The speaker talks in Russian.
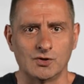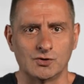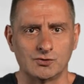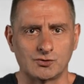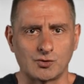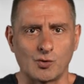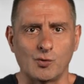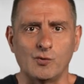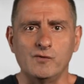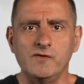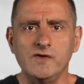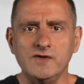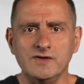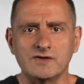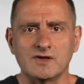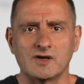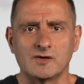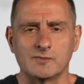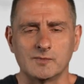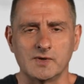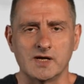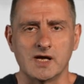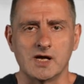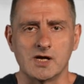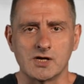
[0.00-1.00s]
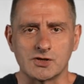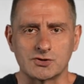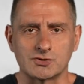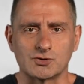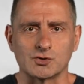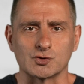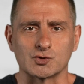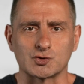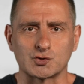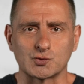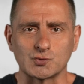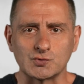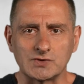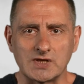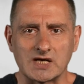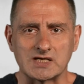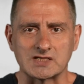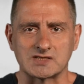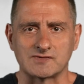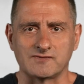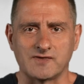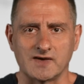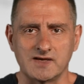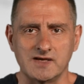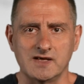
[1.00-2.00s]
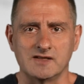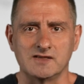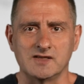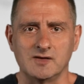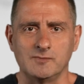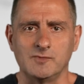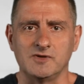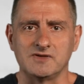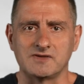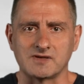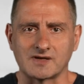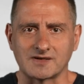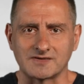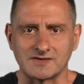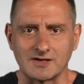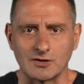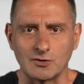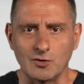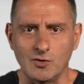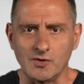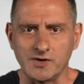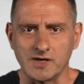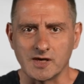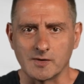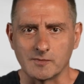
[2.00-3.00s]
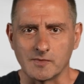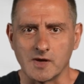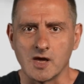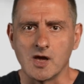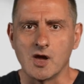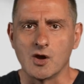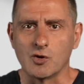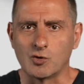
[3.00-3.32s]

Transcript: то увидели бы, что суда с военными технологиями,